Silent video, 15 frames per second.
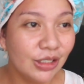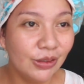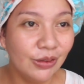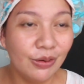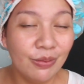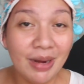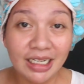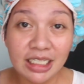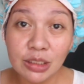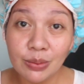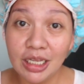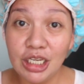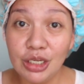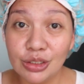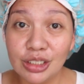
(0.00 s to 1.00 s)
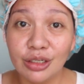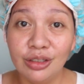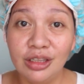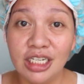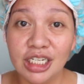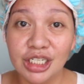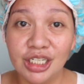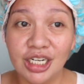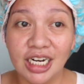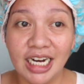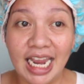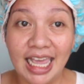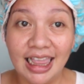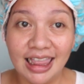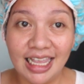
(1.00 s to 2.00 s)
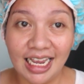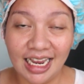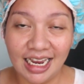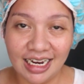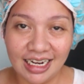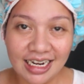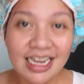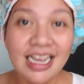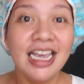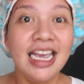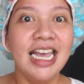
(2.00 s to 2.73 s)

So, might as well use a conditioner and then,